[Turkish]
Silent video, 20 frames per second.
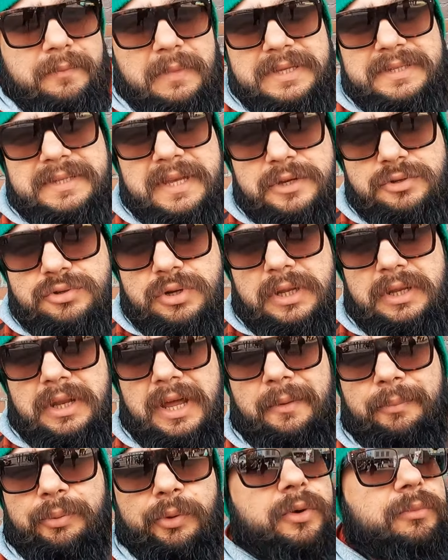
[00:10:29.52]
Mesela şu an
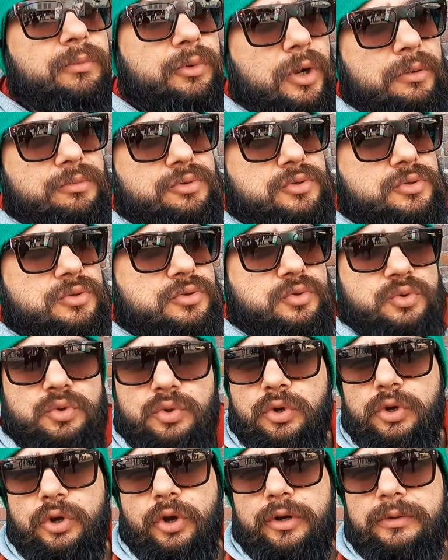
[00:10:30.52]
ne yapıyorum biliyor musunuz?
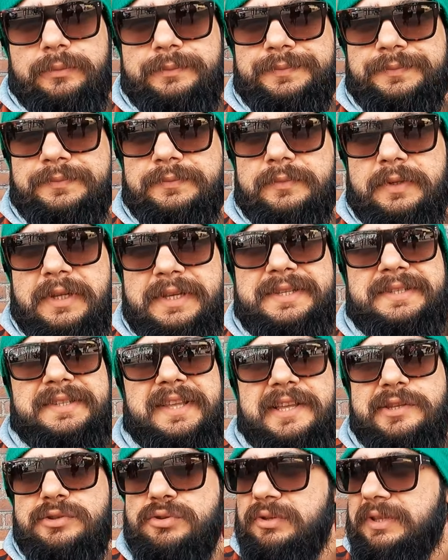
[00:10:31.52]
Duruyorum.
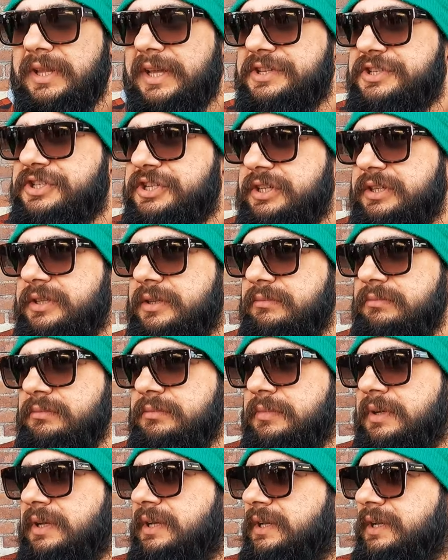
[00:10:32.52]
İstasyondan çıktım.
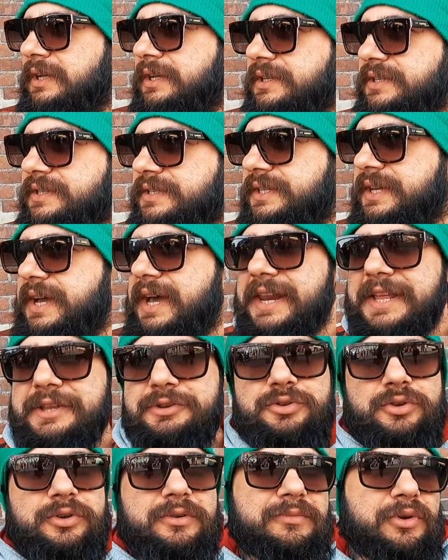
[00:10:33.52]
Sigara
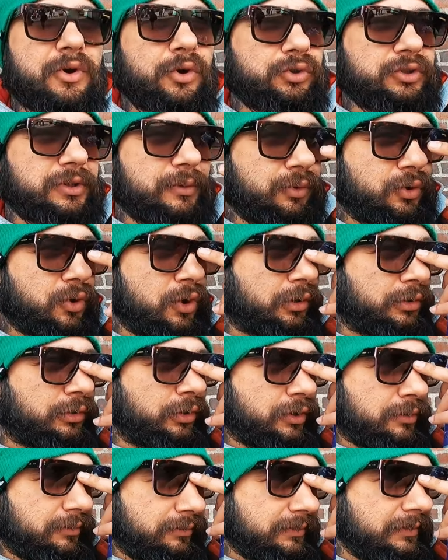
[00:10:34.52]
içiyorum ve ortamı
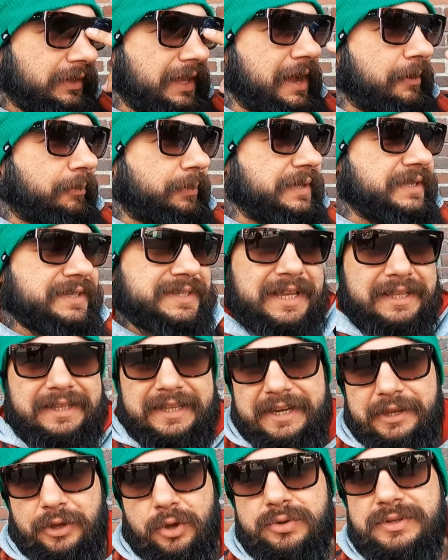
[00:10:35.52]
kokluyorum. Ne yapayım?
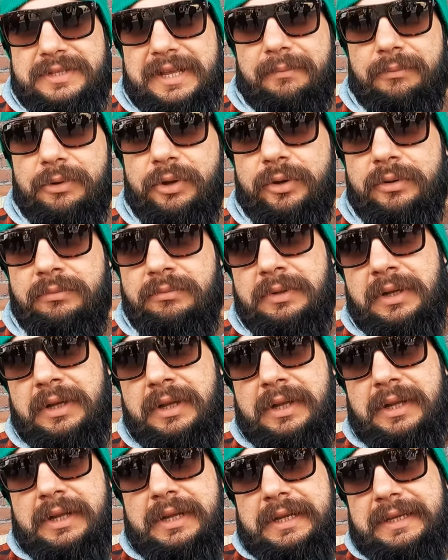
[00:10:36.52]
İnsanları gözlemliyorum.
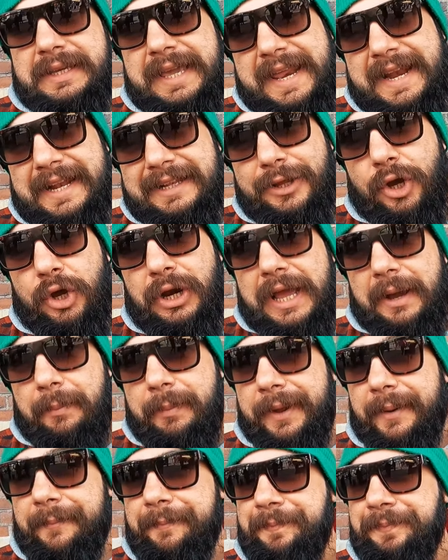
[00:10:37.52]
Genelde öyle
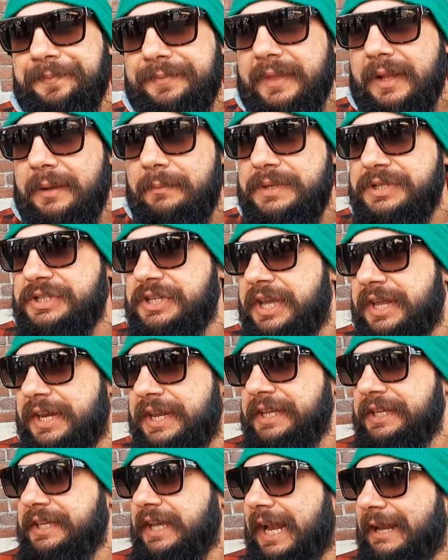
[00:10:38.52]
yaparım. Bir şeye
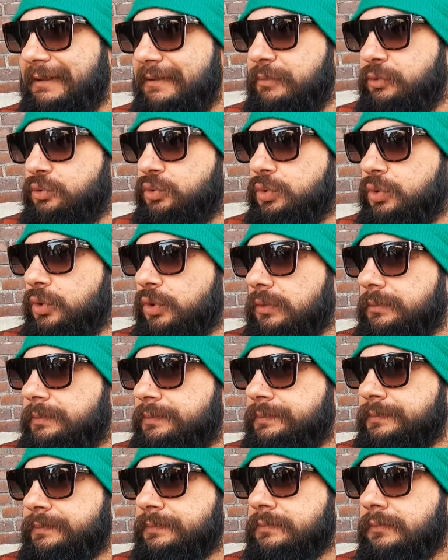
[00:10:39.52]
ilk geldi bir dururum.
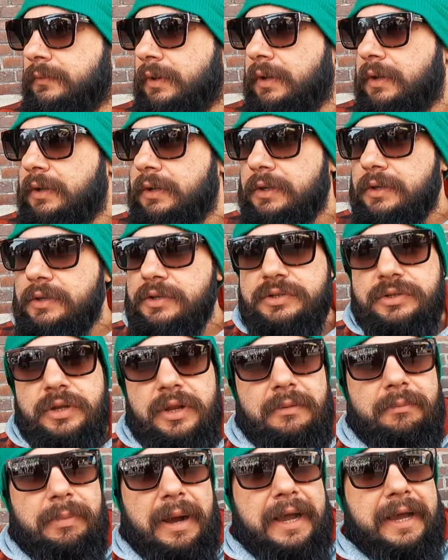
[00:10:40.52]

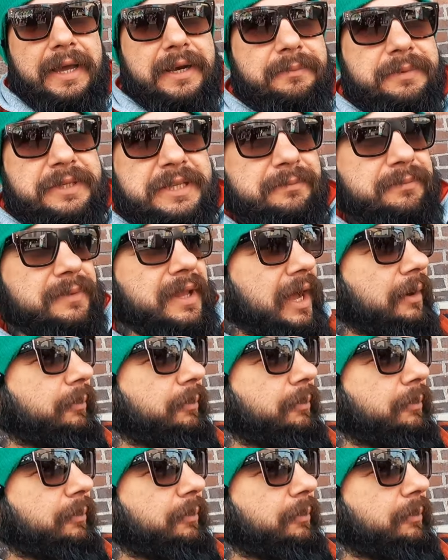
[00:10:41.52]
Şöyle bakarım. Kim ne